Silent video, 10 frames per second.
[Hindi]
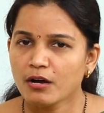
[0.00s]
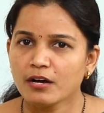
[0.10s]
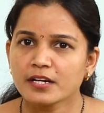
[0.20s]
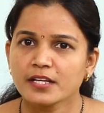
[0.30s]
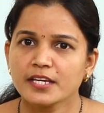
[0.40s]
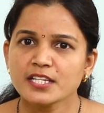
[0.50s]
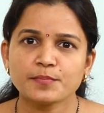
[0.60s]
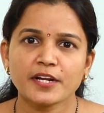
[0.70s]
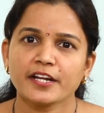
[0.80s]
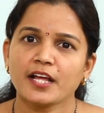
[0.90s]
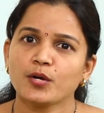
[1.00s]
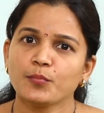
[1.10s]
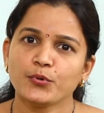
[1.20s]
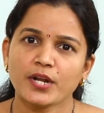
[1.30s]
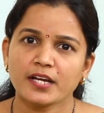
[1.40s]
और इस प्रक्रिया को
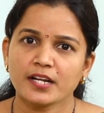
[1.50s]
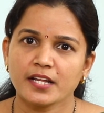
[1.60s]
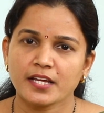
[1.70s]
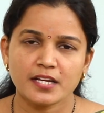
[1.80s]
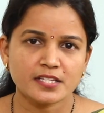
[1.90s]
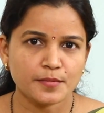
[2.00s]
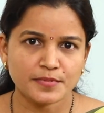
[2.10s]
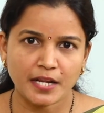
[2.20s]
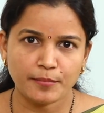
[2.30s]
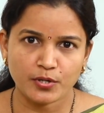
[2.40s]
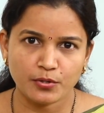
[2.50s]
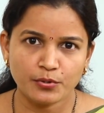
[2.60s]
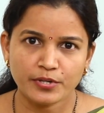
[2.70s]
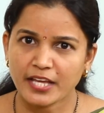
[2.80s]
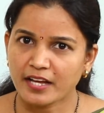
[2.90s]
पूरा करने के लिए सब्सक्राइबर को
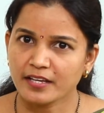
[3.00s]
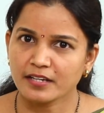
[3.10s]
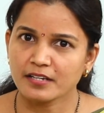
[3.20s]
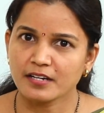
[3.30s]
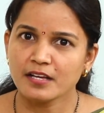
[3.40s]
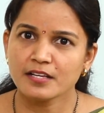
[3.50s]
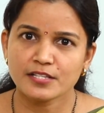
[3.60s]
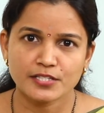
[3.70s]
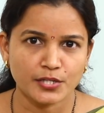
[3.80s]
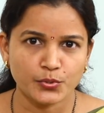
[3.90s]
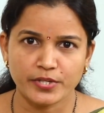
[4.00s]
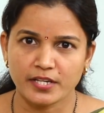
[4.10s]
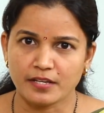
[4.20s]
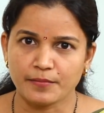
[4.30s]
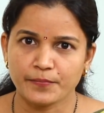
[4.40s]
क्या क्या करना ज़रूरी है